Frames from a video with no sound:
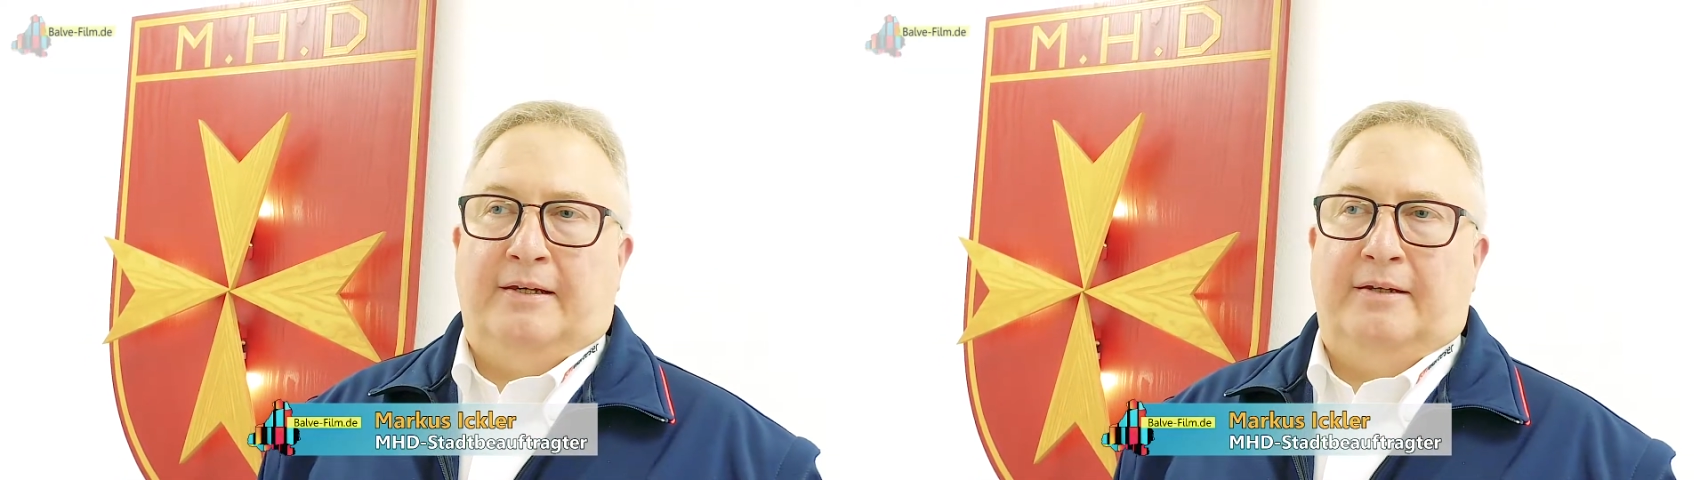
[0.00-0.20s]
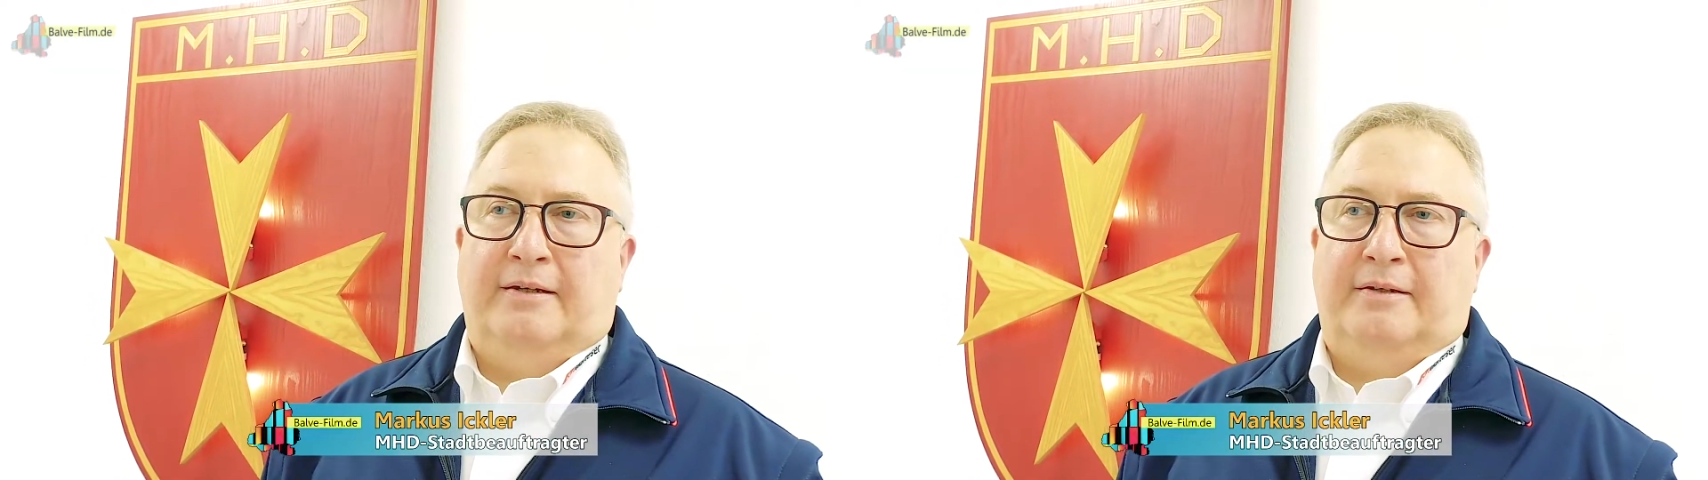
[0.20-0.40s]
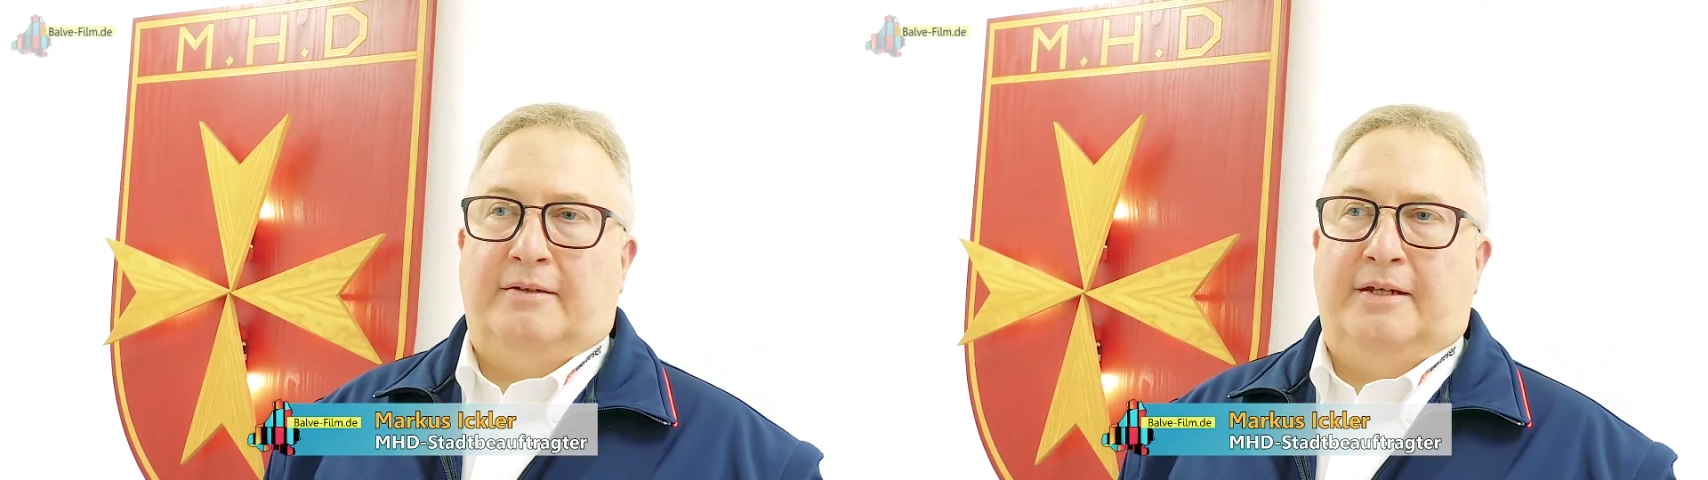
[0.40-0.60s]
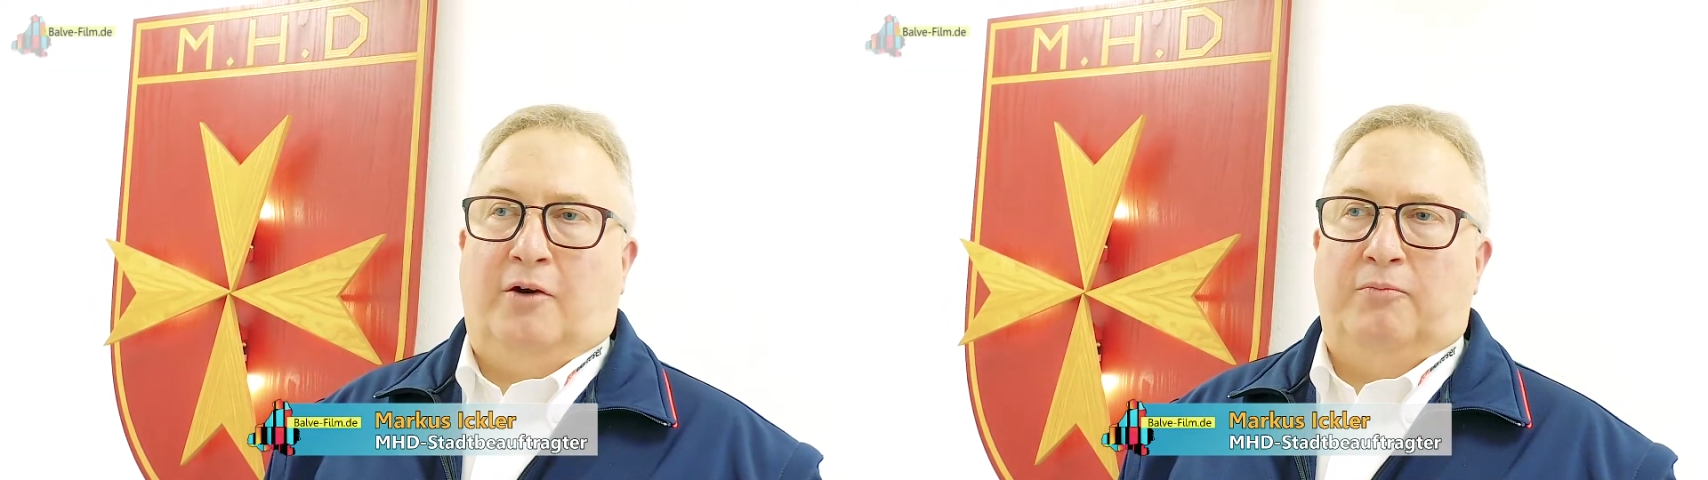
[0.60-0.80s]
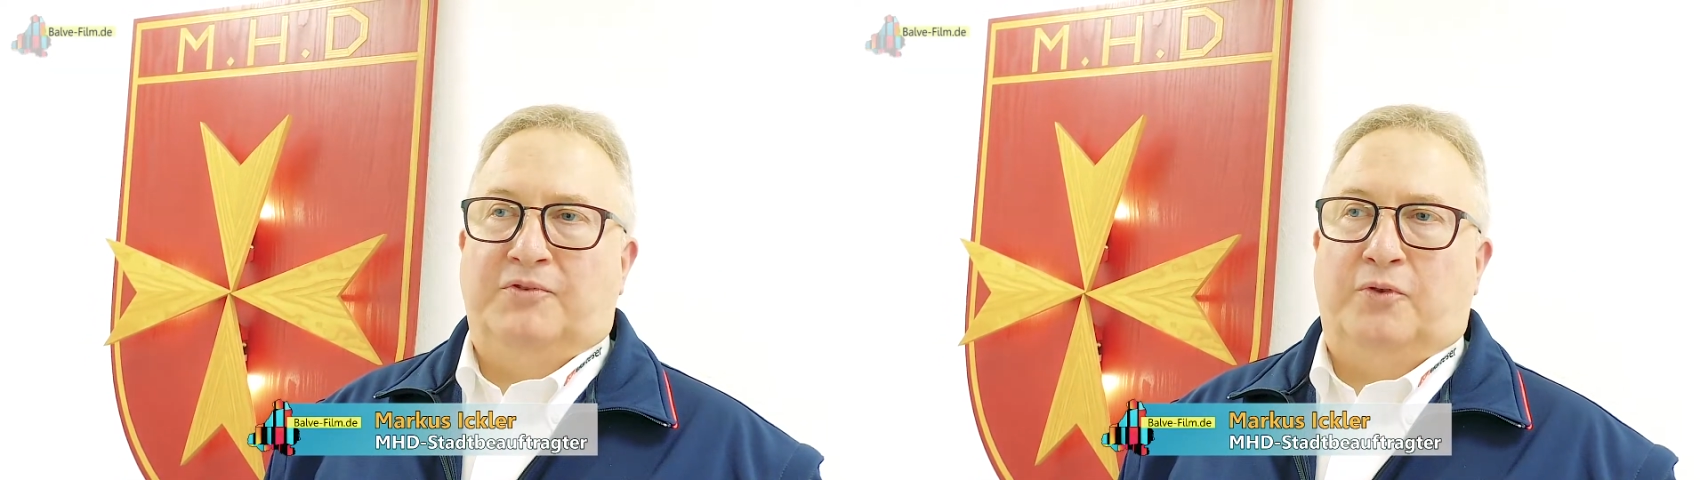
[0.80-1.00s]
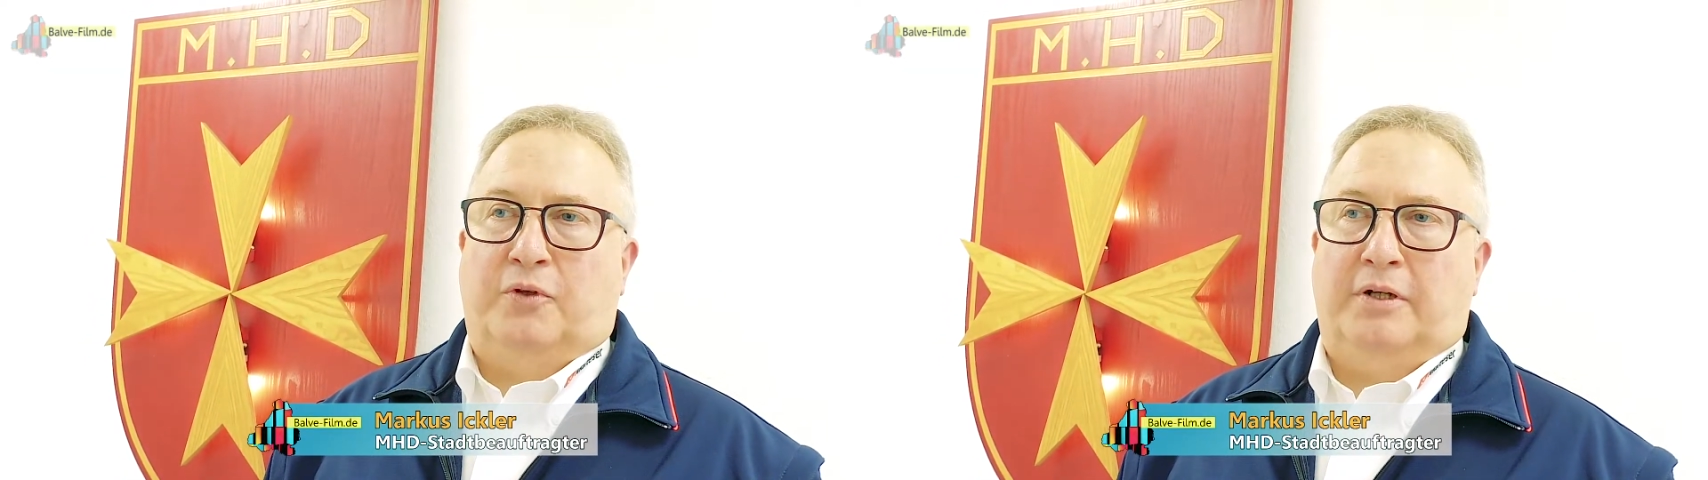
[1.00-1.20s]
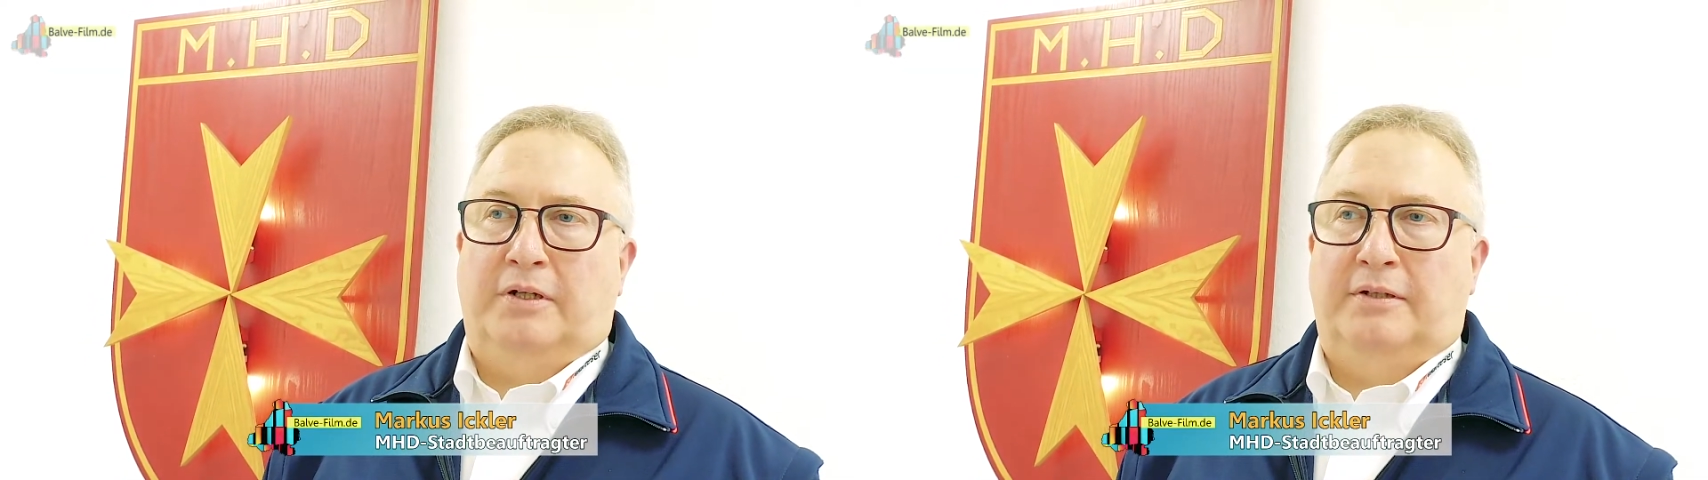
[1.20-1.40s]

Äh, der Umzug